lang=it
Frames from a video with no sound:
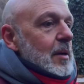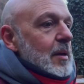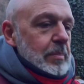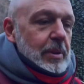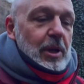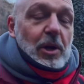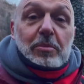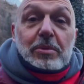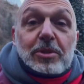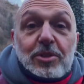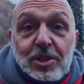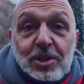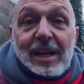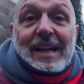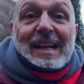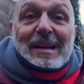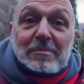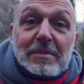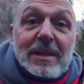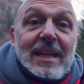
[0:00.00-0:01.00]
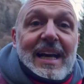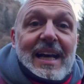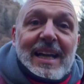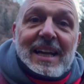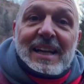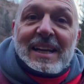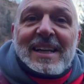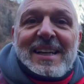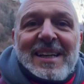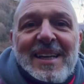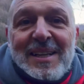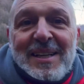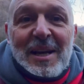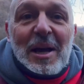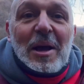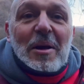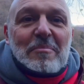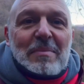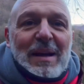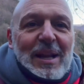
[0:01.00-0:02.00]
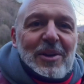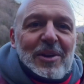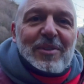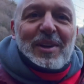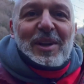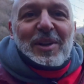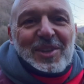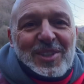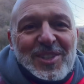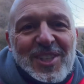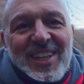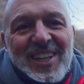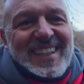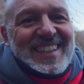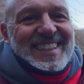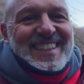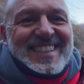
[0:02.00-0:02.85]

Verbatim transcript: però bisogna camminare bello veloce,